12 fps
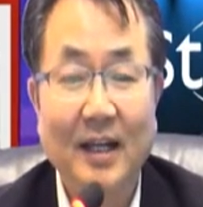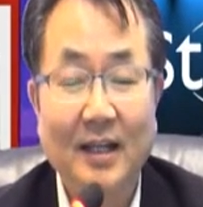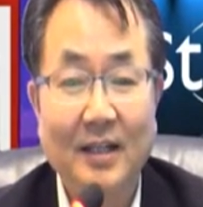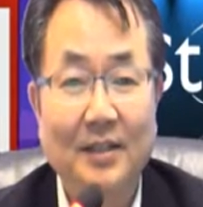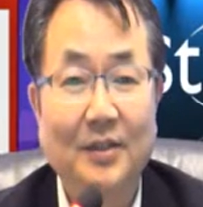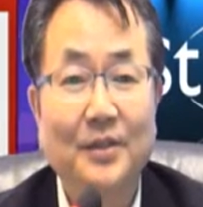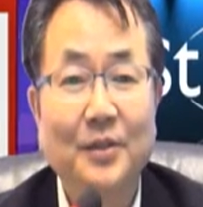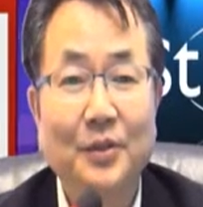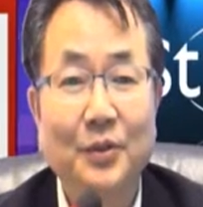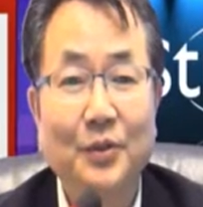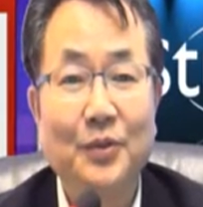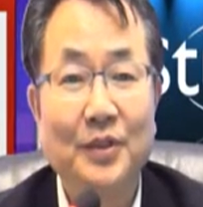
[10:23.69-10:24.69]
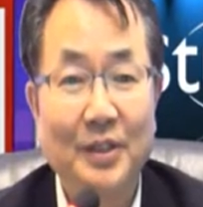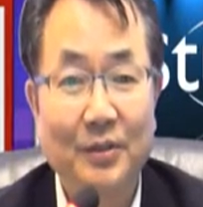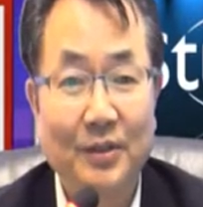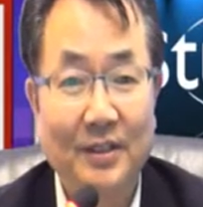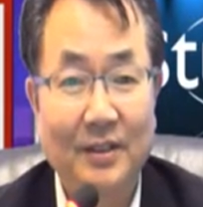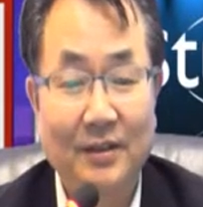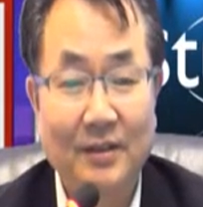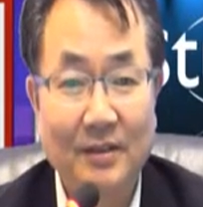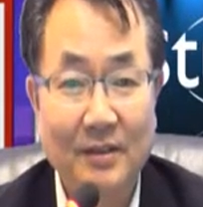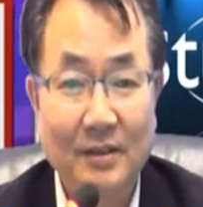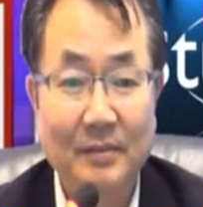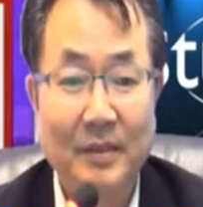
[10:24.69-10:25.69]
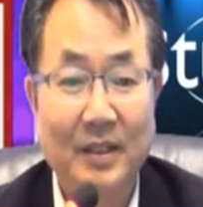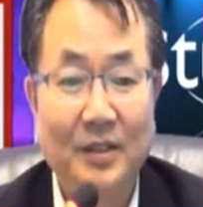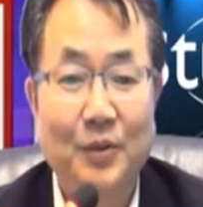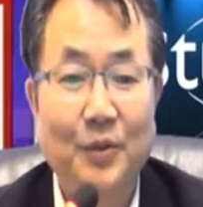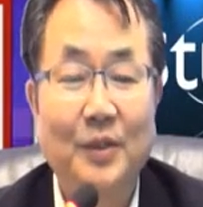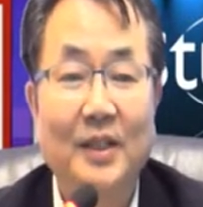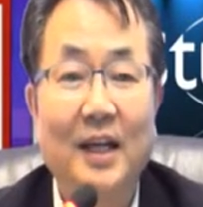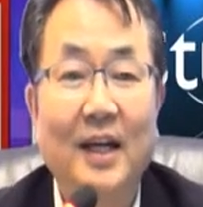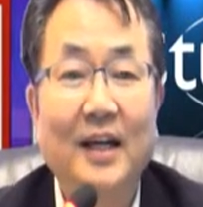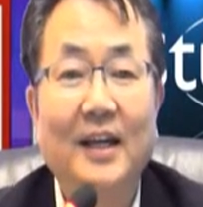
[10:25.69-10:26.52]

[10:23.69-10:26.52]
그런 교육이 이루어지는 것을 스마트 교육이다.